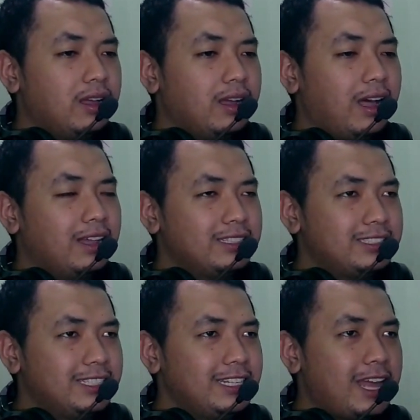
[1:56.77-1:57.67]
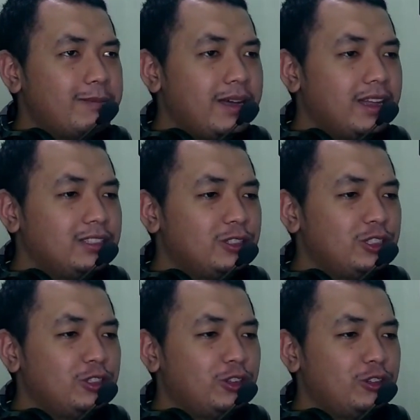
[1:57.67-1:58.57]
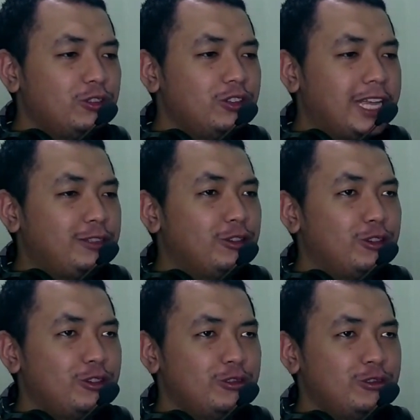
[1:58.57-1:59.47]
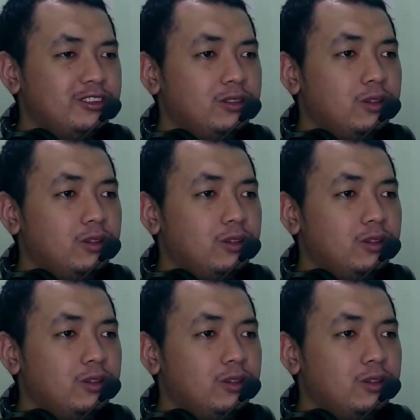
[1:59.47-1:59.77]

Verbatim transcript: ngasih nama cucuru eh cururu.